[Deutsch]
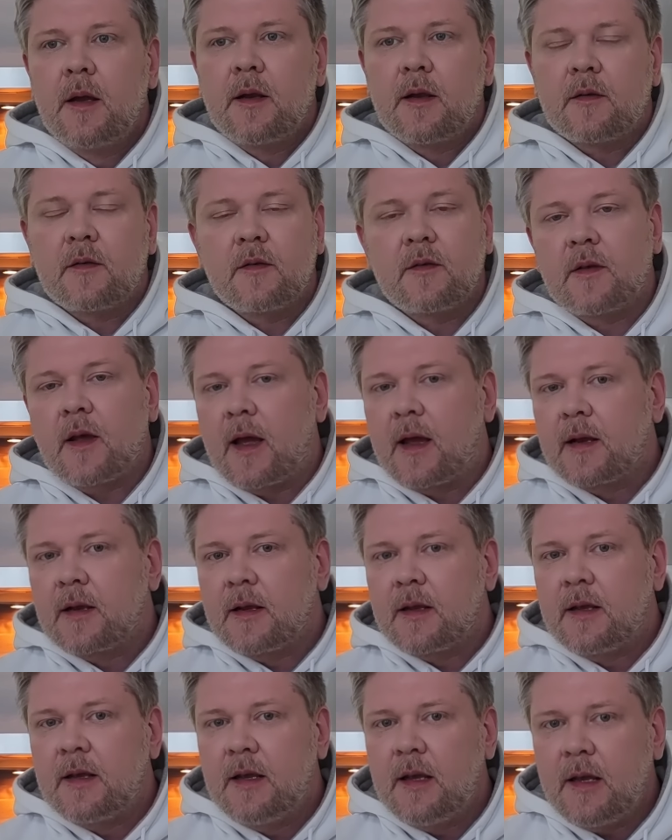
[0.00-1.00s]
dass es
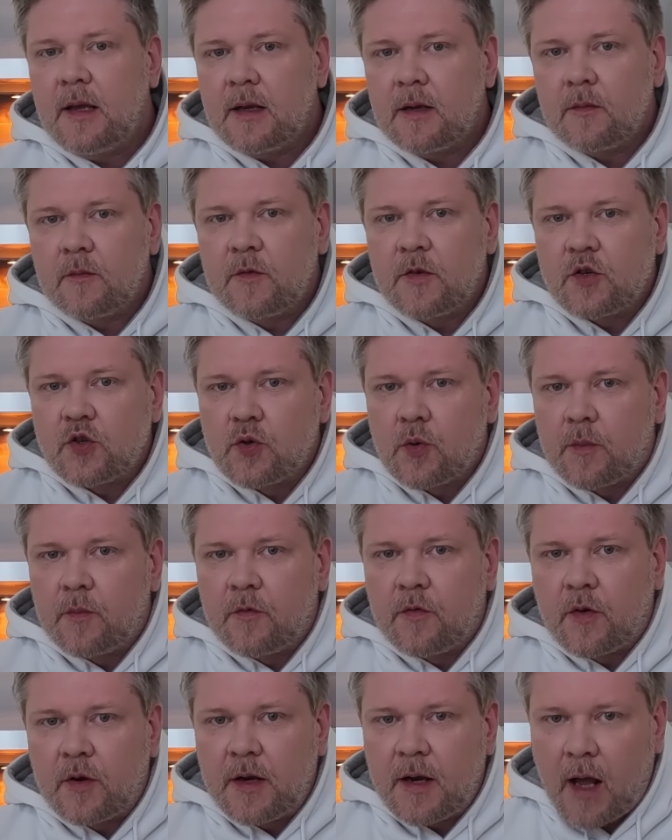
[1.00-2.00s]
eigentlich jedem wie
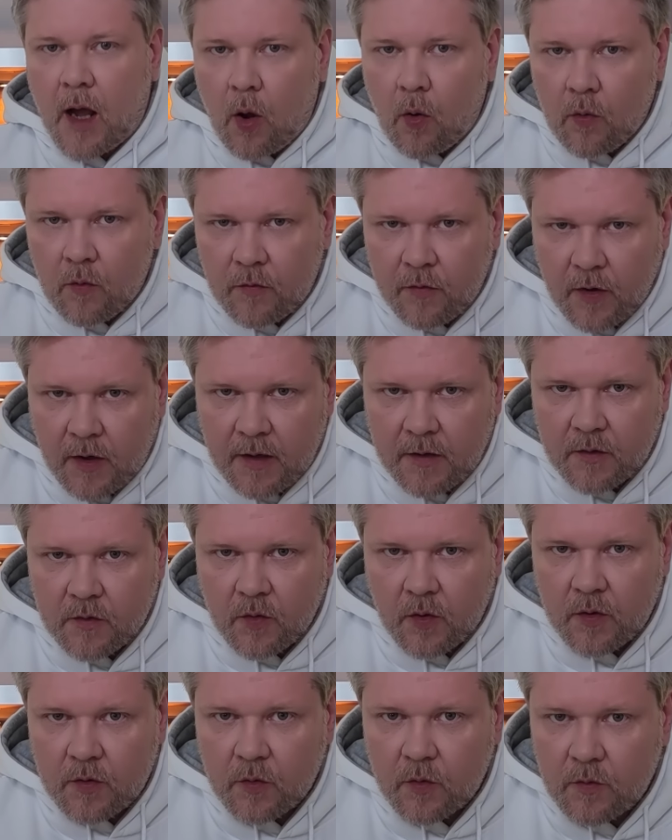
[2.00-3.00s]
Schuppen von den Augen fallen
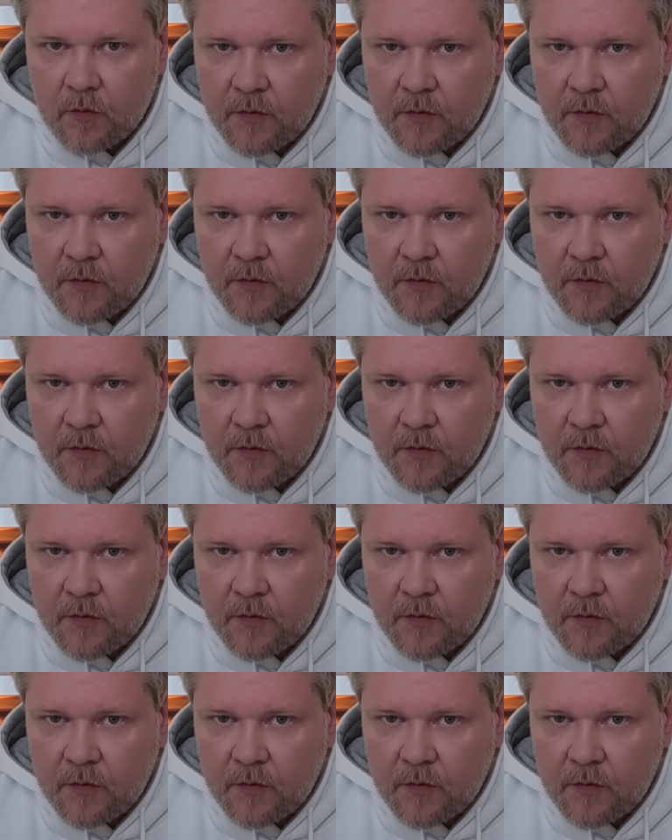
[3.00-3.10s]
sollte.